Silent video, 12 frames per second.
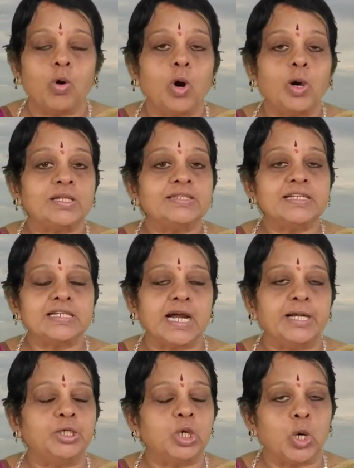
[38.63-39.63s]
ஓர்ந்து
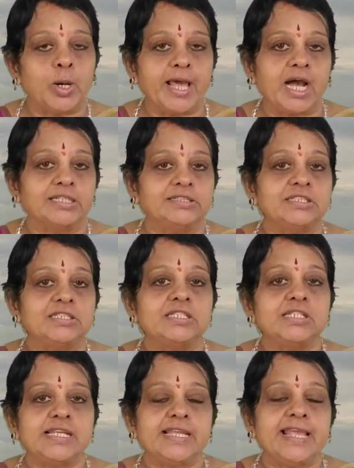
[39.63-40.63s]
கண்ணோடாது
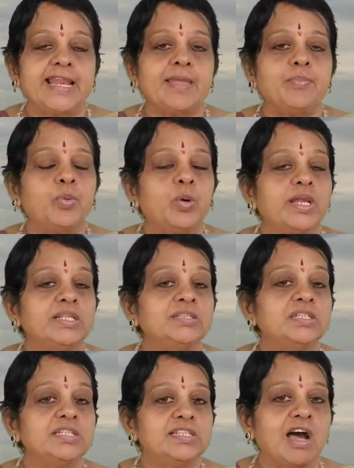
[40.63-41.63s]
இறை
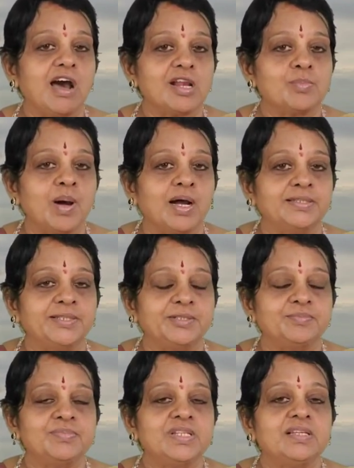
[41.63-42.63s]
புரிந்து யார்
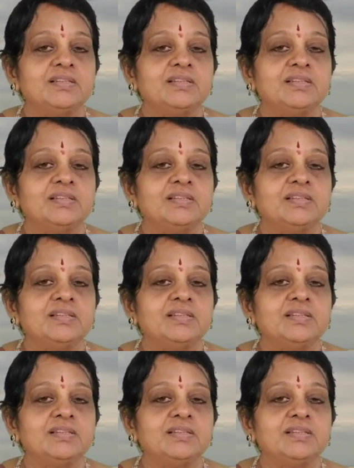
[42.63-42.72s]
மாட்டும்